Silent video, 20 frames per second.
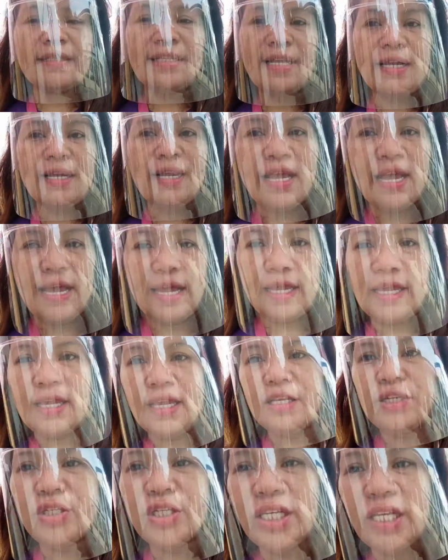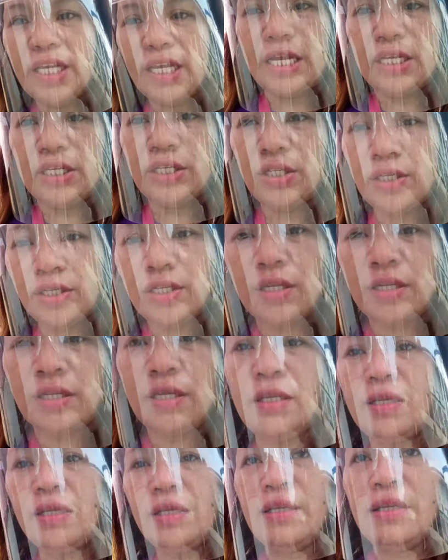ng aking Gcash.
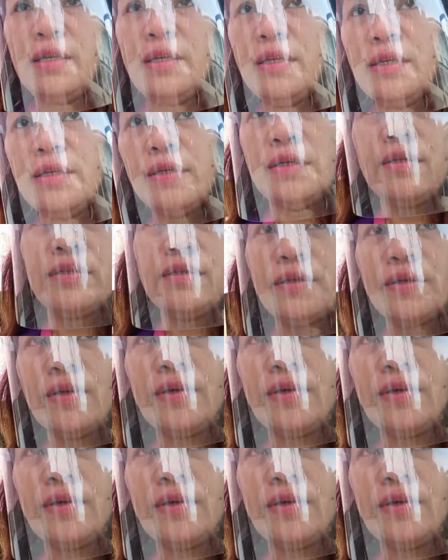So